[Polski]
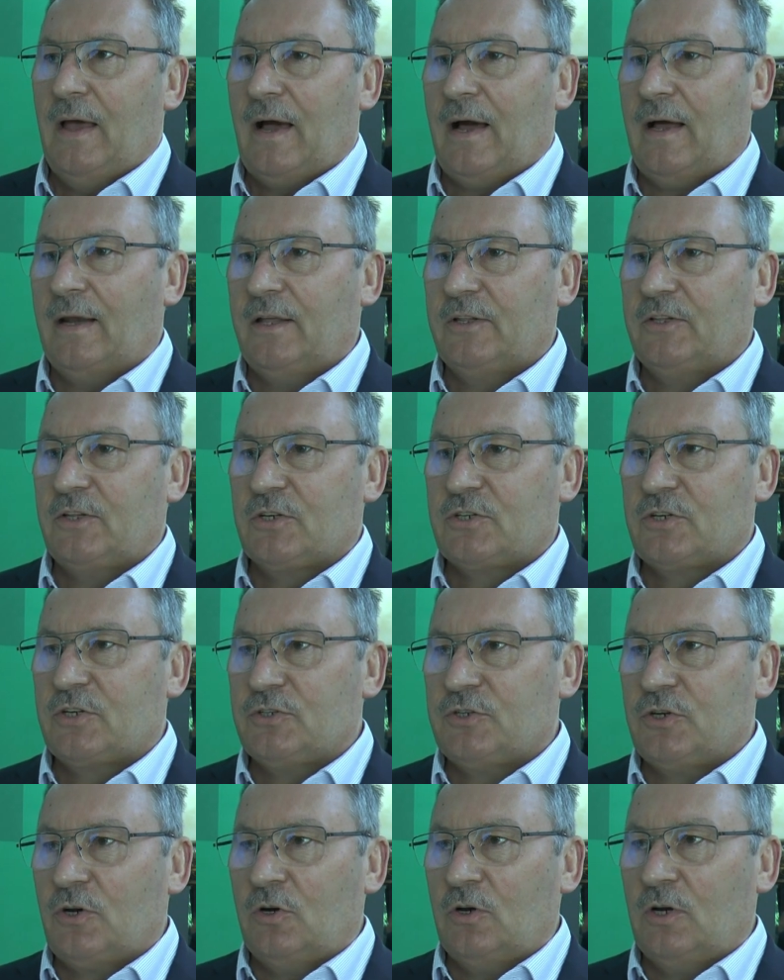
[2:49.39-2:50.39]
ale też
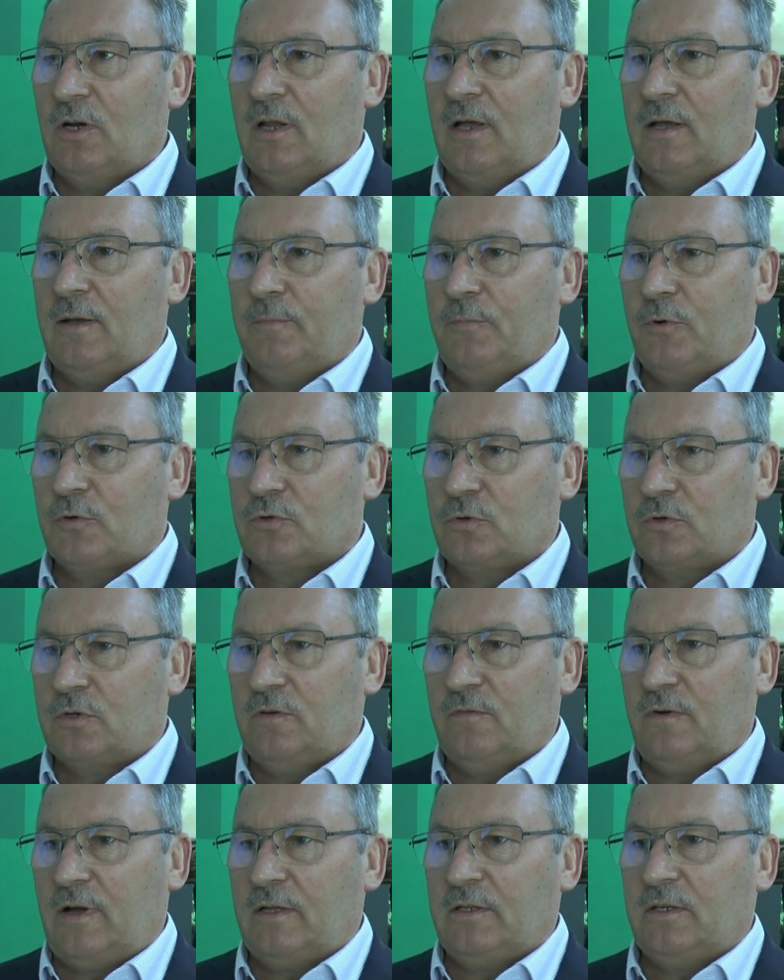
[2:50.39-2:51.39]
ciągle
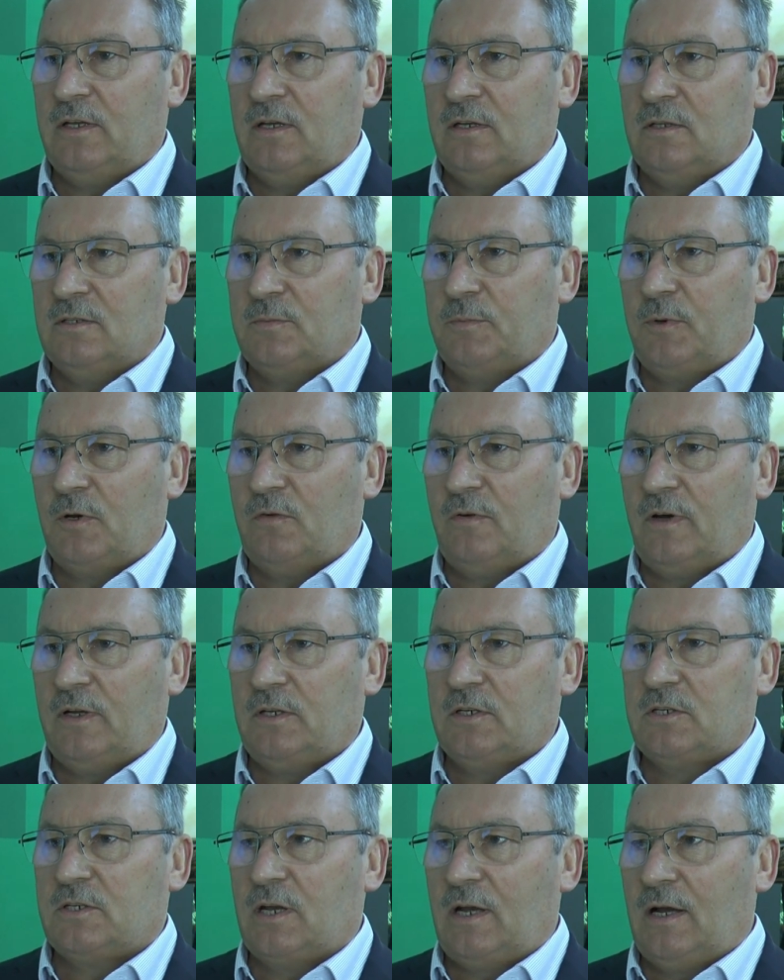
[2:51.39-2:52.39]
poszukiwanie,
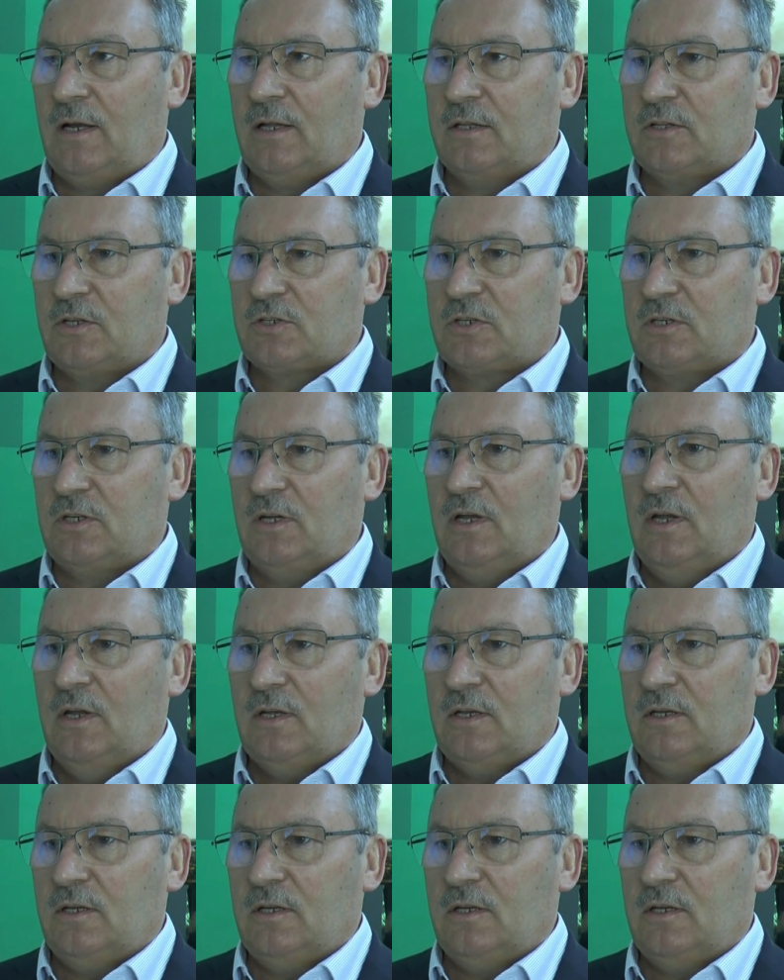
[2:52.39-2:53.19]
inspirowanie się, ale też i,